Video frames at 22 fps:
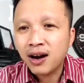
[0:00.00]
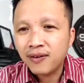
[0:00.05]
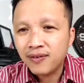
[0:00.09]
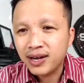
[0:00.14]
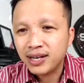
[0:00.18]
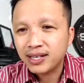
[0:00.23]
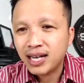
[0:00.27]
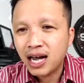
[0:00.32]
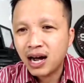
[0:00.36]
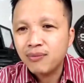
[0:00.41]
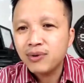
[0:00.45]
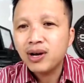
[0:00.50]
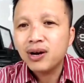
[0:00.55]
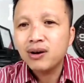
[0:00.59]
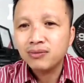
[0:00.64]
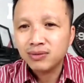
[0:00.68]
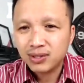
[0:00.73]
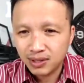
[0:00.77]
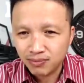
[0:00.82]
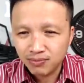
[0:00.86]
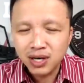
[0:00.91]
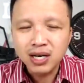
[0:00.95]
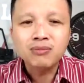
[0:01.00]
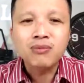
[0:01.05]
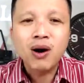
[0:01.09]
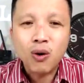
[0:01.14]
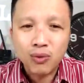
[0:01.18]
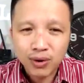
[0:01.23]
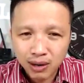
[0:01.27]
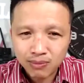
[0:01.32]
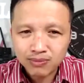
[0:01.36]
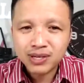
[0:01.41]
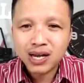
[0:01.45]
lý do là vì sao biết không
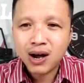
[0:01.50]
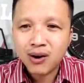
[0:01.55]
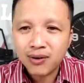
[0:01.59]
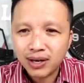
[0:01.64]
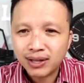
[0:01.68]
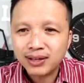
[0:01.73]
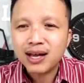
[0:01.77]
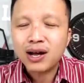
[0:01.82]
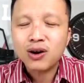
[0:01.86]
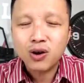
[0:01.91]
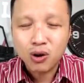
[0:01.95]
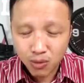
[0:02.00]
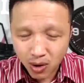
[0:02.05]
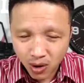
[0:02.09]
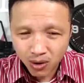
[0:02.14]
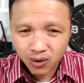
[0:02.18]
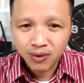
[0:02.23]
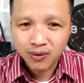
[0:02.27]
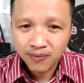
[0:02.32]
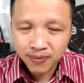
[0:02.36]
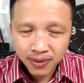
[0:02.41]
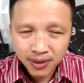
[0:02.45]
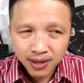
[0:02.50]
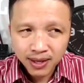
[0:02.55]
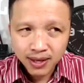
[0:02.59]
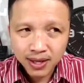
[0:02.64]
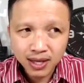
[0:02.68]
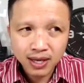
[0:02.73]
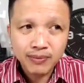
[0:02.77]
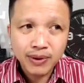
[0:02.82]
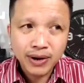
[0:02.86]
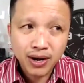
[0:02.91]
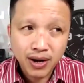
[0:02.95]
11 năm sau anh ta có bồ
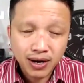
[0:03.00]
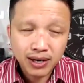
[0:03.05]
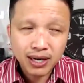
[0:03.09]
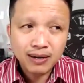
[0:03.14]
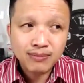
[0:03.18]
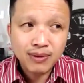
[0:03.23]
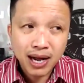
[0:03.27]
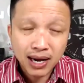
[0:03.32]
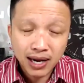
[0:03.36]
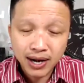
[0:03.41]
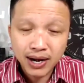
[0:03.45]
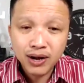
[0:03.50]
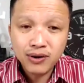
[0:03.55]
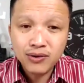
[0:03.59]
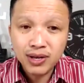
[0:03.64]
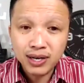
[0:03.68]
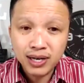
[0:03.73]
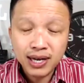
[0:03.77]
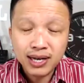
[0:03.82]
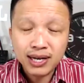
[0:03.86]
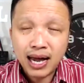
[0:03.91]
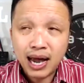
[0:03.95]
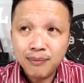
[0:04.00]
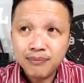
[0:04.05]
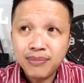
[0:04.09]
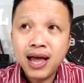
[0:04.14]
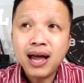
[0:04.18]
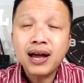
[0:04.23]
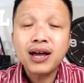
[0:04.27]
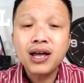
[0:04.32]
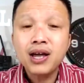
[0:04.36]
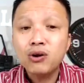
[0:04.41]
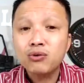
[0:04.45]
nhưng mình nói các bạn là nếu như
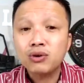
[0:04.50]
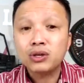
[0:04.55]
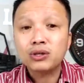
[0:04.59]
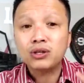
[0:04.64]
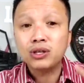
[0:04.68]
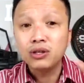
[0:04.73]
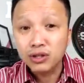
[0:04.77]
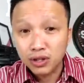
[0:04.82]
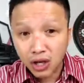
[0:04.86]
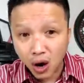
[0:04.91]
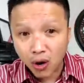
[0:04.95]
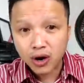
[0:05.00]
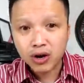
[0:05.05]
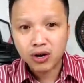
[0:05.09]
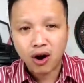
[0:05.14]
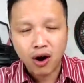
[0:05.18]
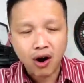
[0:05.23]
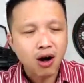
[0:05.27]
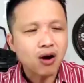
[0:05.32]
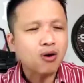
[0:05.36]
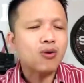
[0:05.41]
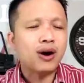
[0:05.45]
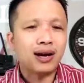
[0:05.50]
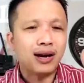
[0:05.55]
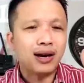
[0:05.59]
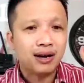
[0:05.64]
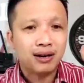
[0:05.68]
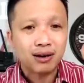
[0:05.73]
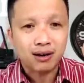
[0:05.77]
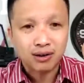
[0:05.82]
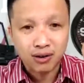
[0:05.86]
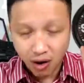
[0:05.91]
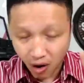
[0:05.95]
cái cảm giác yêu nó tương đối
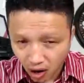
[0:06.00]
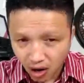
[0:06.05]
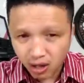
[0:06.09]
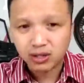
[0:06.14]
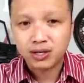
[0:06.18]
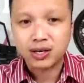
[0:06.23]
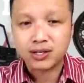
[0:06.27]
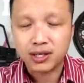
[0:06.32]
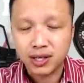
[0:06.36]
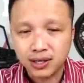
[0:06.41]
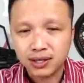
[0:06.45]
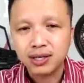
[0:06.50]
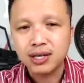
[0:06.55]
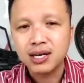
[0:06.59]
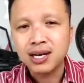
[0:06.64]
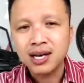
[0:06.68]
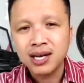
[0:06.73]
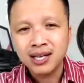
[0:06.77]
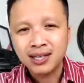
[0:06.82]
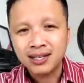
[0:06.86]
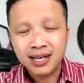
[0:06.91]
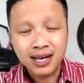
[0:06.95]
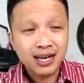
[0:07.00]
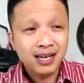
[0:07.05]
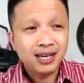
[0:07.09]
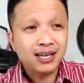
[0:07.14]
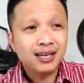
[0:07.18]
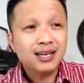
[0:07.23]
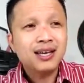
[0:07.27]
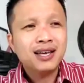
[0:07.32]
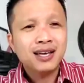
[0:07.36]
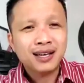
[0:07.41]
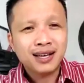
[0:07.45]
có hoặc là nó có thật sự
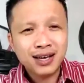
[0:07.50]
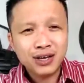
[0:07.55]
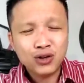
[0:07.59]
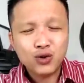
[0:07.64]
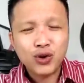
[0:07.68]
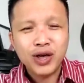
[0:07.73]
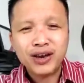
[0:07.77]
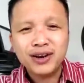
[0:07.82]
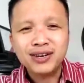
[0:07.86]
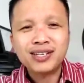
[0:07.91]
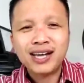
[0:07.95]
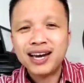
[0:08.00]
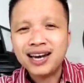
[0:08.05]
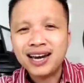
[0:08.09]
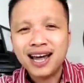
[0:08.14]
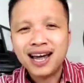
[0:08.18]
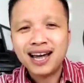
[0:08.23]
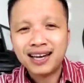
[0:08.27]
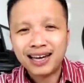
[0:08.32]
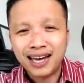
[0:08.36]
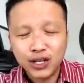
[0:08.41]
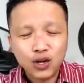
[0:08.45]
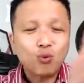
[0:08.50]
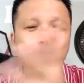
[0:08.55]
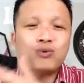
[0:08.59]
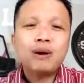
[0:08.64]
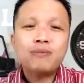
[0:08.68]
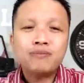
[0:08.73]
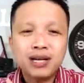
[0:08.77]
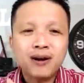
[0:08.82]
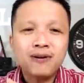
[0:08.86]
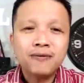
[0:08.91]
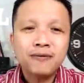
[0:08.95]
thì cái chuyện nó xảy ra
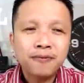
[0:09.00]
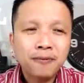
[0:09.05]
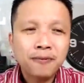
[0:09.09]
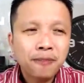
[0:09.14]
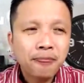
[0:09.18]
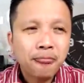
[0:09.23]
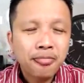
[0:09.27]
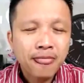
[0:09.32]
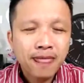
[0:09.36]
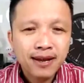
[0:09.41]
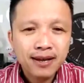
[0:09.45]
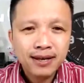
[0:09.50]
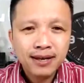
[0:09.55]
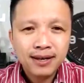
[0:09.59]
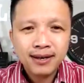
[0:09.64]
cả chục năm sau